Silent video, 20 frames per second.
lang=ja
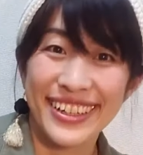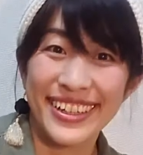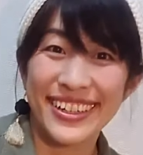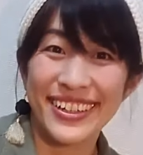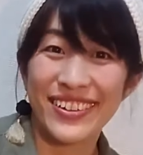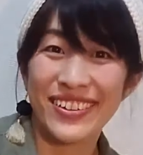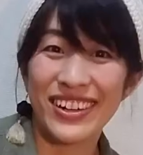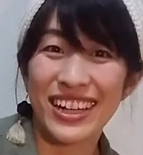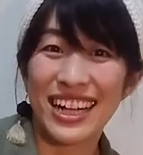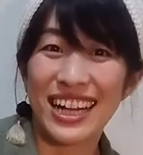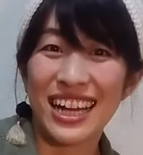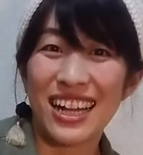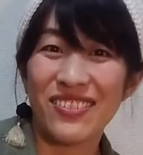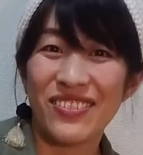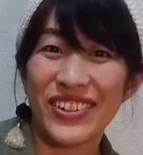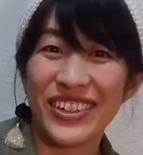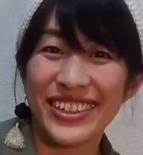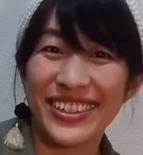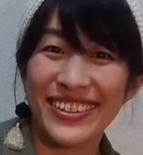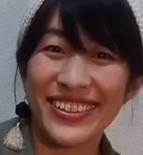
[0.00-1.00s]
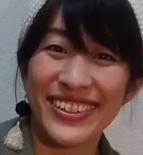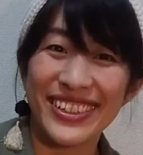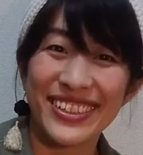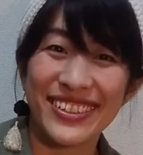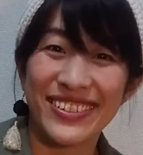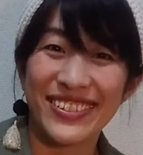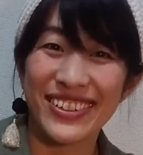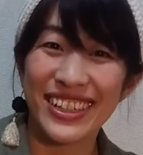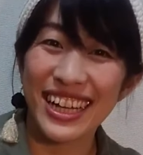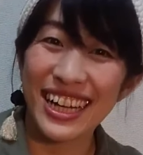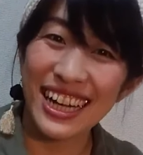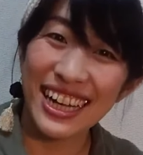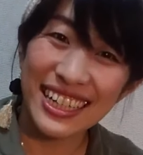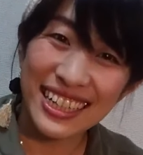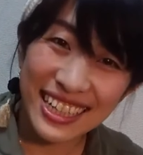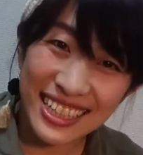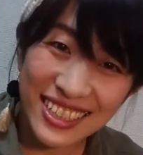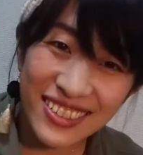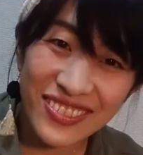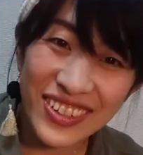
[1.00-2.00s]
これからもよろしくお願いい
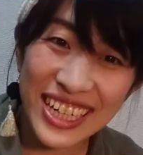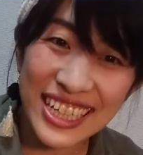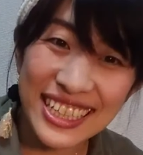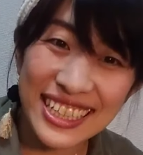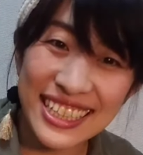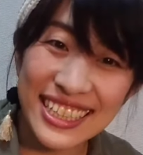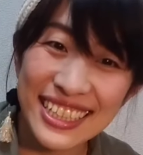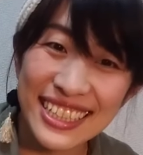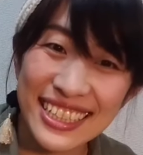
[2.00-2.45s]
たします